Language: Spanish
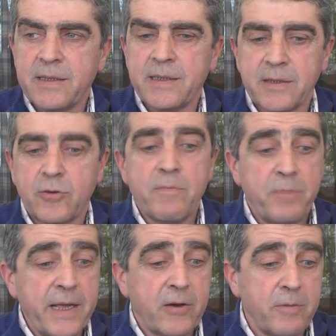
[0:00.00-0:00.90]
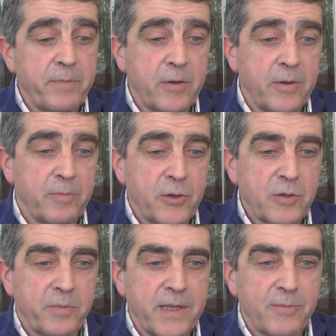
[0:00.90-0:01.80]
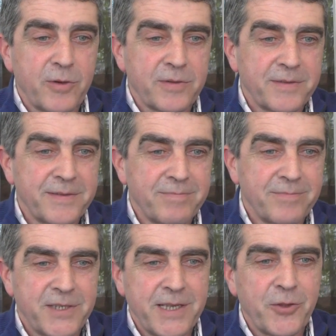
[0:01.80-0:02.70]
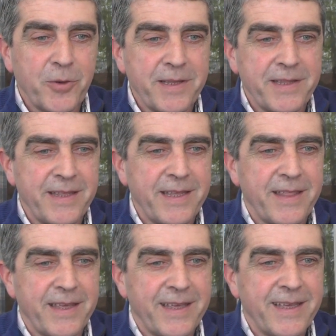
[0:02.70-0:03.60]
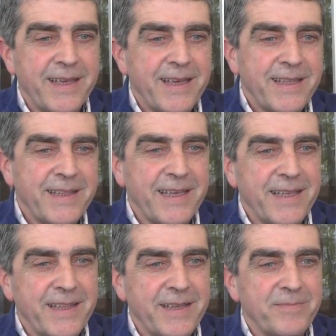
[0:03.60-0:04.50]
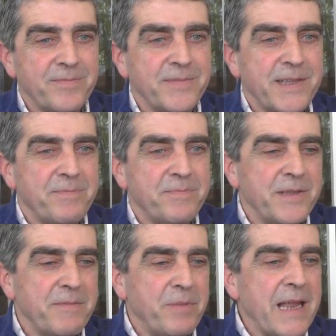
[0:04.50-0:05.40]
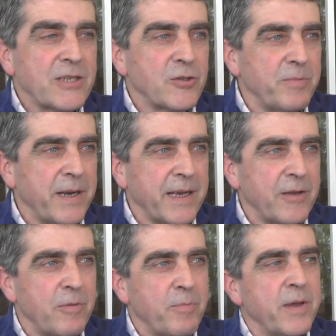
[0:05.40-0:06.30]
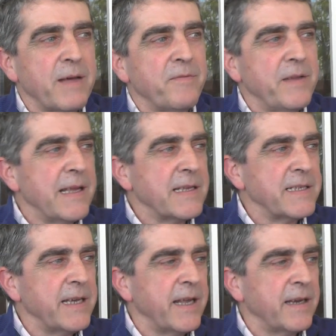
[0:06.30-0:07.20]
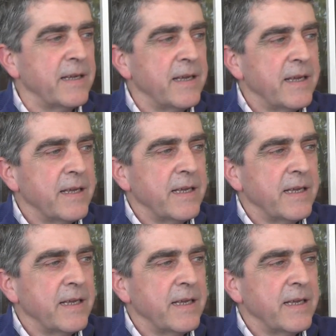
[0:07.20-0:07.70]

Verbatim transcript: eh, complejo, pero bueno, por eso pedimos 120 días de, de plazo para que nos puedan financiar